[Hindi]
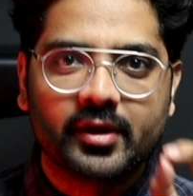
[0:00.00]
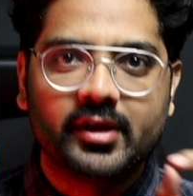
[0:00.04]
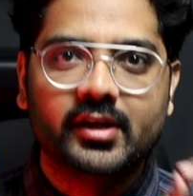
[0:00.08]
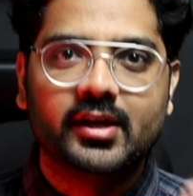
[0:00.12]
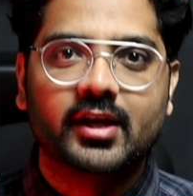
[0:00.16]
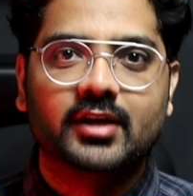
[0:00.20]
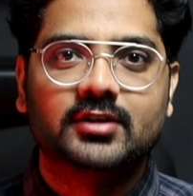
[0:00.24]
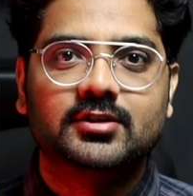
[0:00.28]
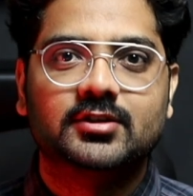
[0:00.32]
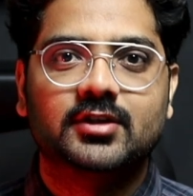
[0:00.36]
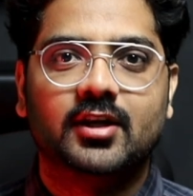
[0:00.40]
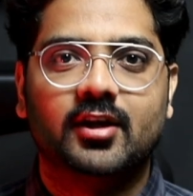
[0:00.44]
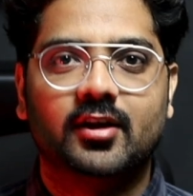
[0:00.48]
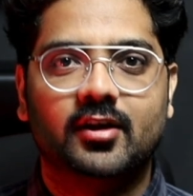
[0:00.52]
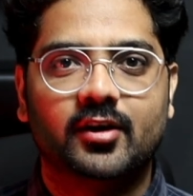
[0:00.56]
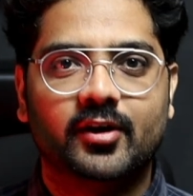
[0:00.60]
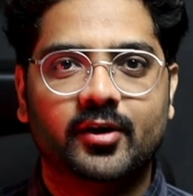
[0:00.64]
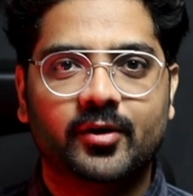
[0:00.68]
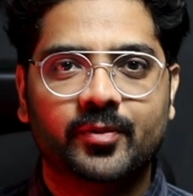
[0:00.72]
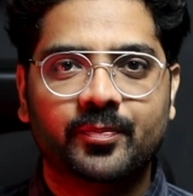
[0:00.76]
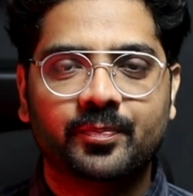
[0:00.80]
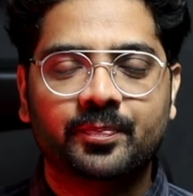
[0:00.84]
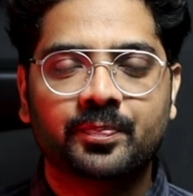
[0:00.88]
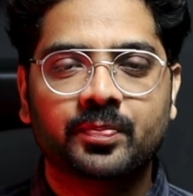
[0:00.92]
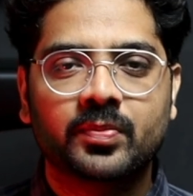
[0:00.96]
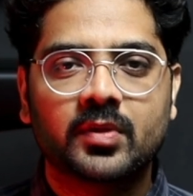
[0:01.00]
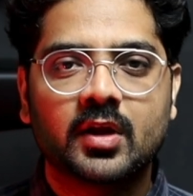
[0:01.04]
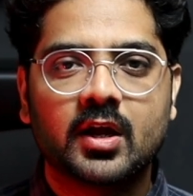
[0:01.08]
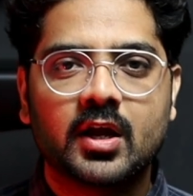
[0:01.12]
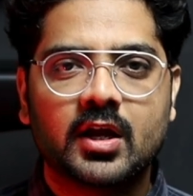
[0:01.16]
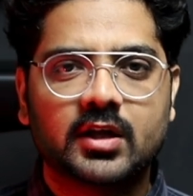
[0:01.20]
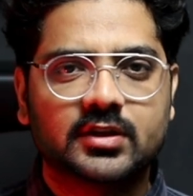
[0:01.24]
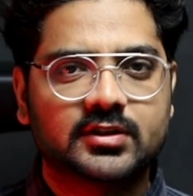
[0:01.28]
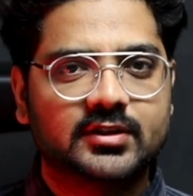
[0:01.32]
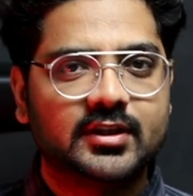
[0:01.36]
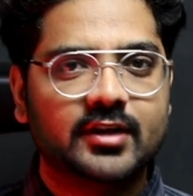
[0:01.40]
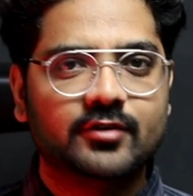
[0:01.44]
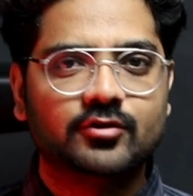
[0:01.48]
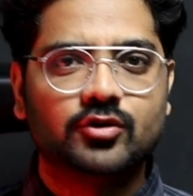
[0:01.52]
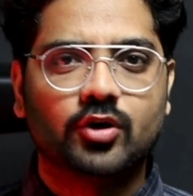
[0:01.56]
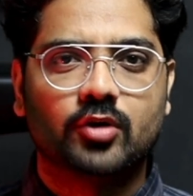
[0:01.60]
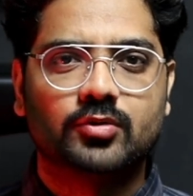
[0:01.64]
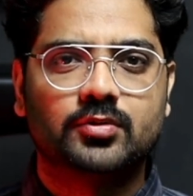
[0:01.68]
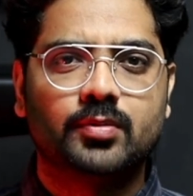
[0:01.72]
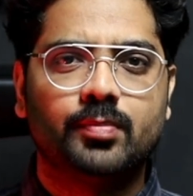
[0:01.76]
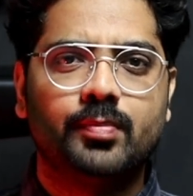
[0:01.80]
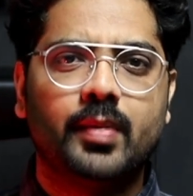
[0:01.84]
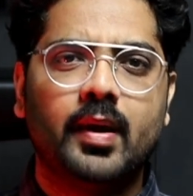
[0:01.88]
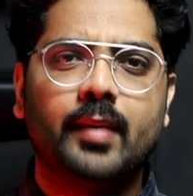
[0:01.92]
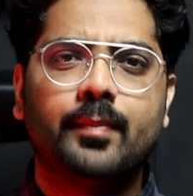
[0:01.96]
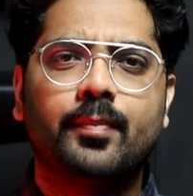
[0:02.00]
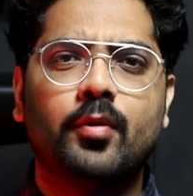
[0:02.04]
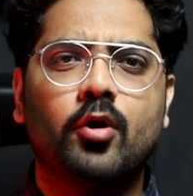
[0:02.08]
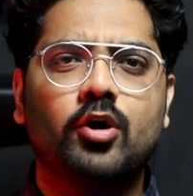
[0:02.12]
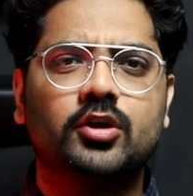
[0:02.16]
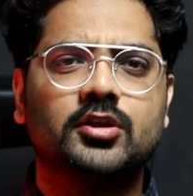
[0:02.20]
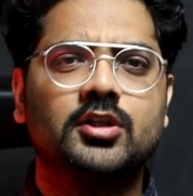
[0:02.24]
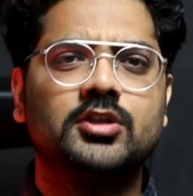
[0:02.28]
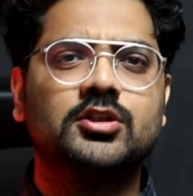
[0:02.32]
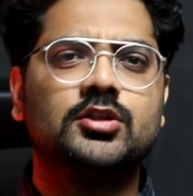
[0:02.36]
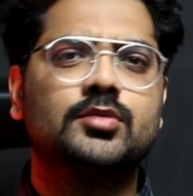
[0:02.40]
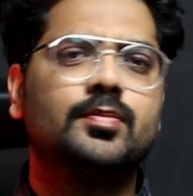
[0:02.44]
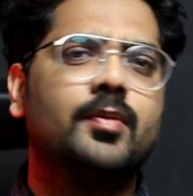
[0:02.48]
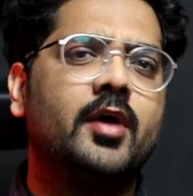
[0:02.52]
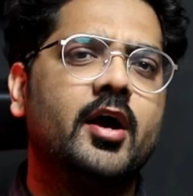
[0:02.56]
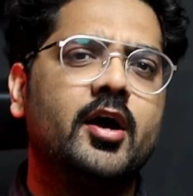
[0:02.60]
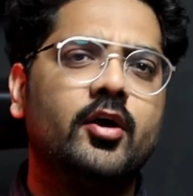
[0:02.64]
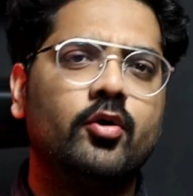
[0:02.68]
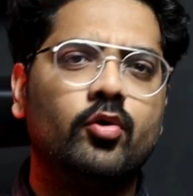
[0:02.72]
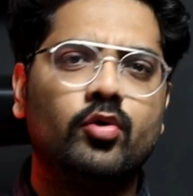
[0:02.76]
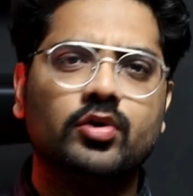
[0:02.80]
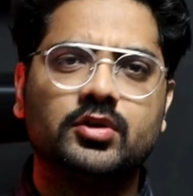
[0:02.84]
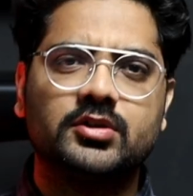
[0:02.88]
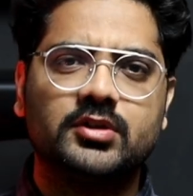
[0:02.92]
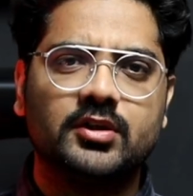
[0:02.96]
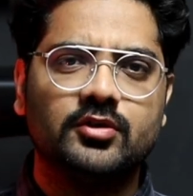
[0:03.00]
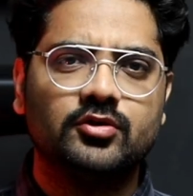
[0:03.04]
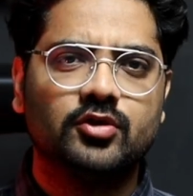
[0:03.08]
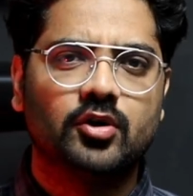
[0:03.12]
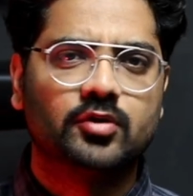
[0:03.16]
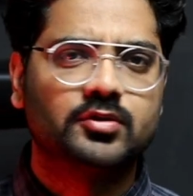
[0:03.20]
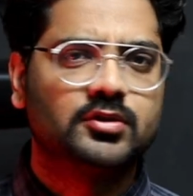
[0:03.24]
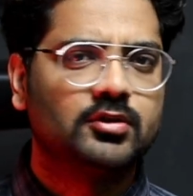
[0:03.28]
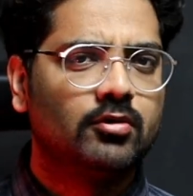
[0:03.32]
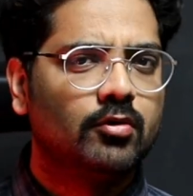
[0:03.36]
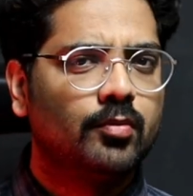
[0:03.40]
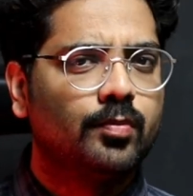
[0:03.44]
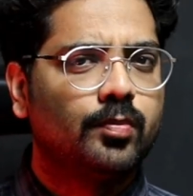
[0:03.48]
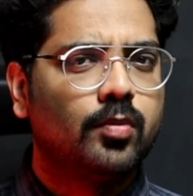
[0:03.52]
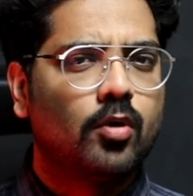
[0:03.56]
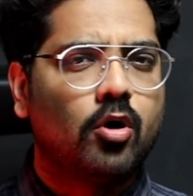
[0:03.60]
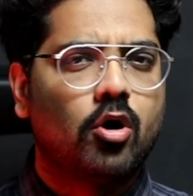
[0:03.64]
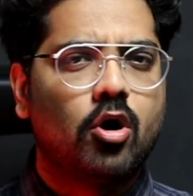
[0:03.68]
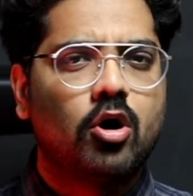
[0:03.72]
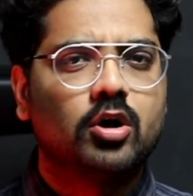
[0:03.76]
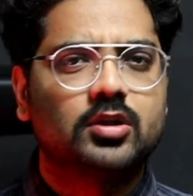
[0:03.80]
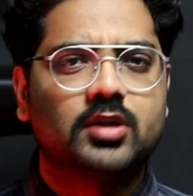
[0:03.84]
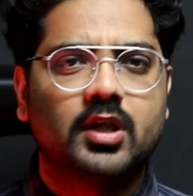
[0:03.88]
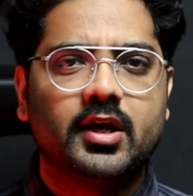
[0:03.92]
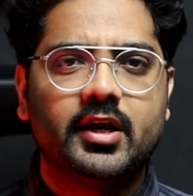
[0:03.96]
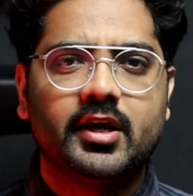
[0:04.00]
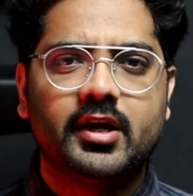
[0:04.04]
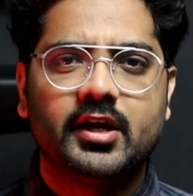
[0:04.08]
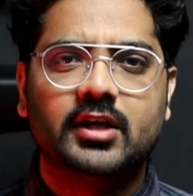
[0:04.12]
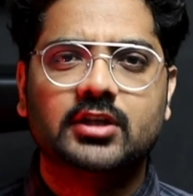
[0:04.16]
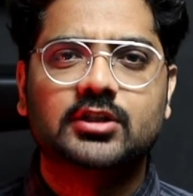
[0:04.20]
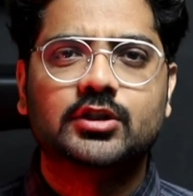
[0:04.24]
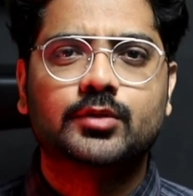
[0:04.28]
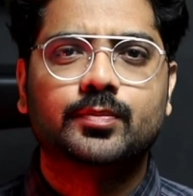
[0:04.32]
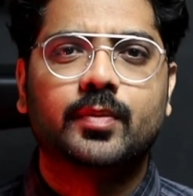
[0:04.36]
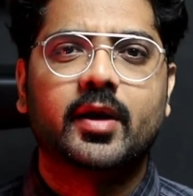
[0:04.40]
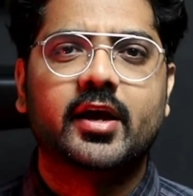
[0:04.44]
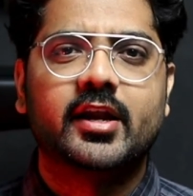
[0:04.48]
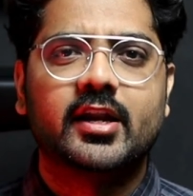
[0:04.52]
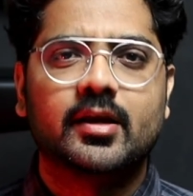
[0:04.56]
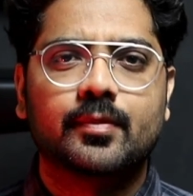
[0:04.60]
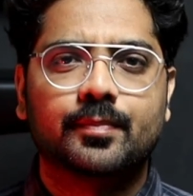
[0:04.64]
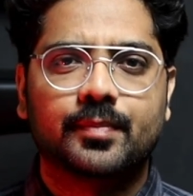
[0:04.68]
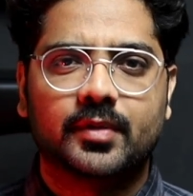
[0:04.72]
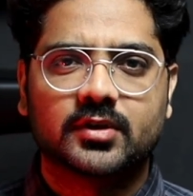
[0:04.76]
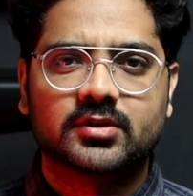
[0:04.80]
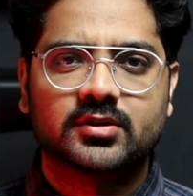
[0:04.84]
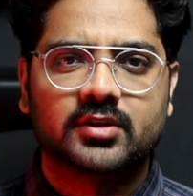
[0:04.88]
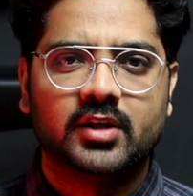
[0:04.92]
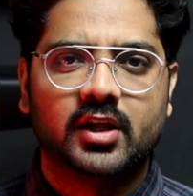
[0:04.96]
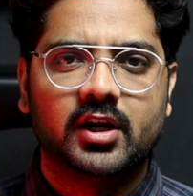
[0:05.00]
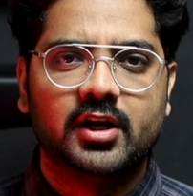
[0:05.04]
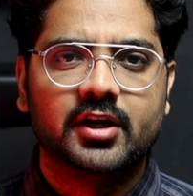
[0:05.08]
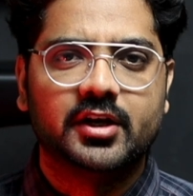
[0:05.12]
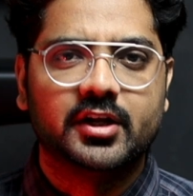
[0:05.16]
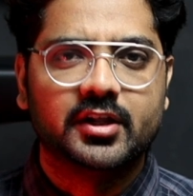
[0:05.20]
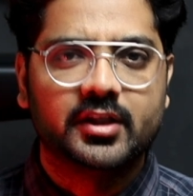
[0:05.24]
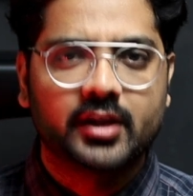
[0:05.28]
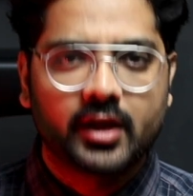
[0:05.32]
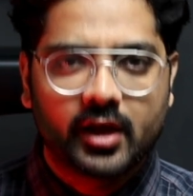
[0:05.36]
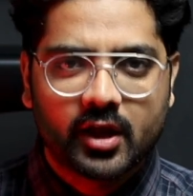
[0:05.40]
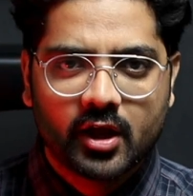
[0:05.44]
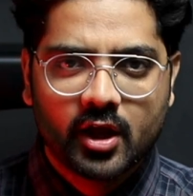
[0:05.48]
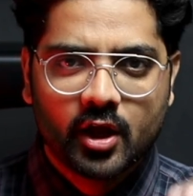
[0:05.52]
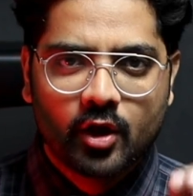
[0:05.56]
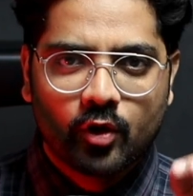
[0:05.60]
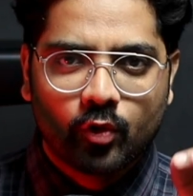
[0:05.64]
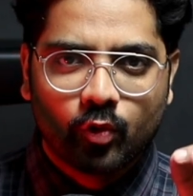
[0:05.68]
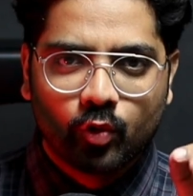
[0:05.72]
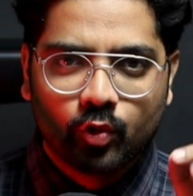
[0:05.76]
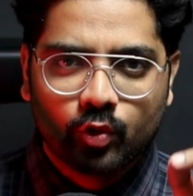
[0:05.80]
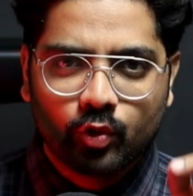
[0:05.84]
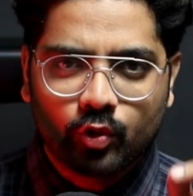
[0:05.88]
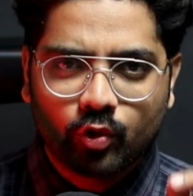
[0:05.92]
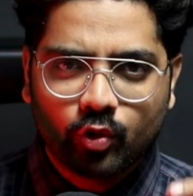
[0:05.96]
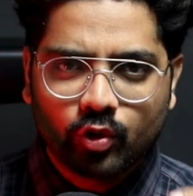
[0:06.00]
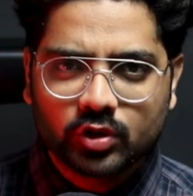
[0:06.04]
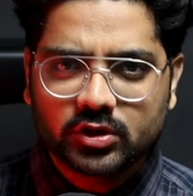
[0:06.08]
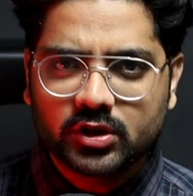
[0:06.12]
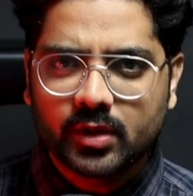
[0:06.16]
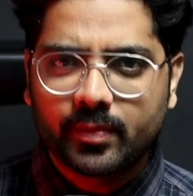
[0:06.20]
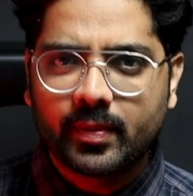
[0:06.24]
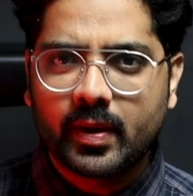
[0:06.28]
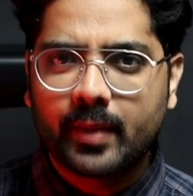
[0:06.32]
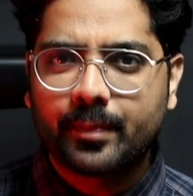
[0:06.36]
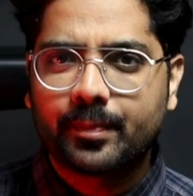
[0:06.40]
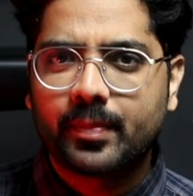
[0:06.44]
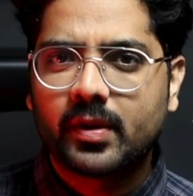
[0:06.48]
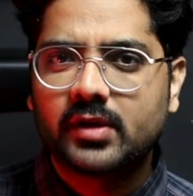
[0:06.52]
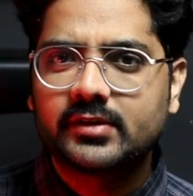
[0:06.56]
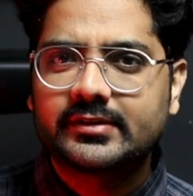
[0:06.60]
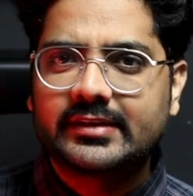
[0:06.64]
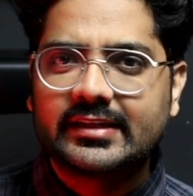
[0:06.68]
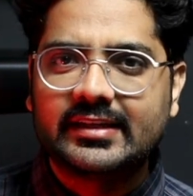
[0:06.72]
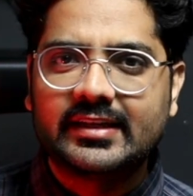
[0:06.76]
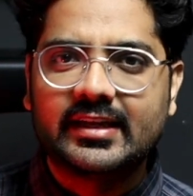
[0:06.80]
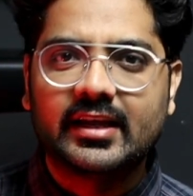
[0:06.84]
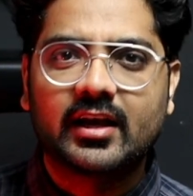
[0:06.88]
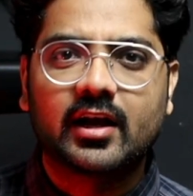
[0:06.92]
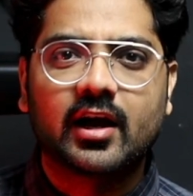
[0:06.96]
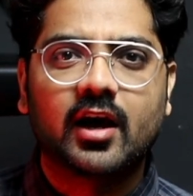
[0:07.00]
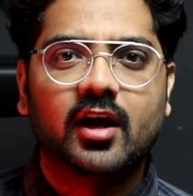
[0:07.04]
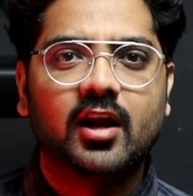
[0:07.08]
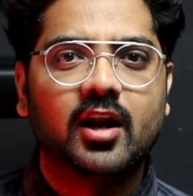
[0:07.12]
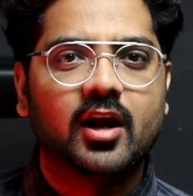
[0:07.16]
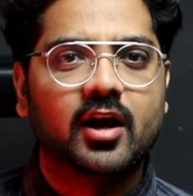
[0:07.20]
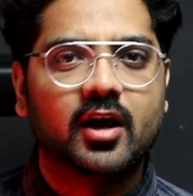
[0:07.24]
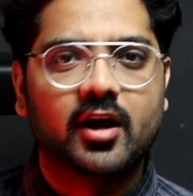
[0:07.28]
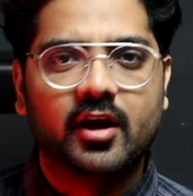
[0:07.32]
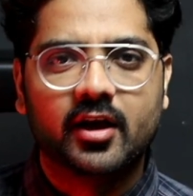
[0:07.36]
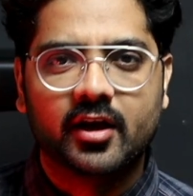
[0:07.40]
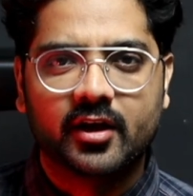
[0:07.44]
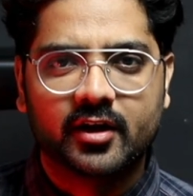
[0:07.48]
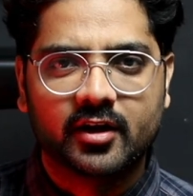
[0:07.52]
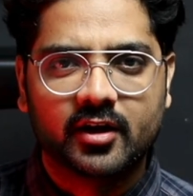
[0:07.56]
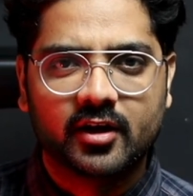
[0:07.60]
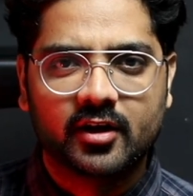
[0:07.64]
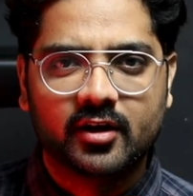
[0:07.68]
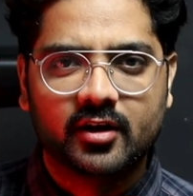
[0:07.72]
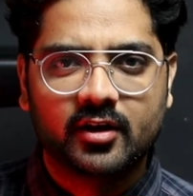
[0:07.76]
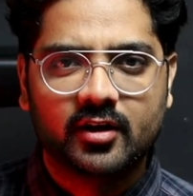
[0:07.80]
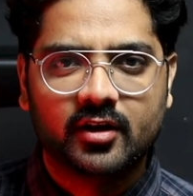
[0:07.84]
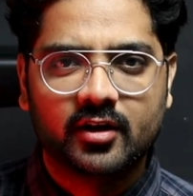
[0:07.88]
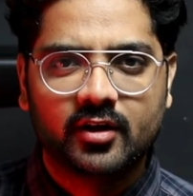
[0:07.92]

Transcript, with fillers: में येस स्टीव जॉब्स मैं बहुत इंस्पायर्ड हूँ स्टीव जॉब्स से वो बहुत ही इंस्पायरिंग पर्सनैलिटी थे उनको जब एप्पल से निकाला गया ना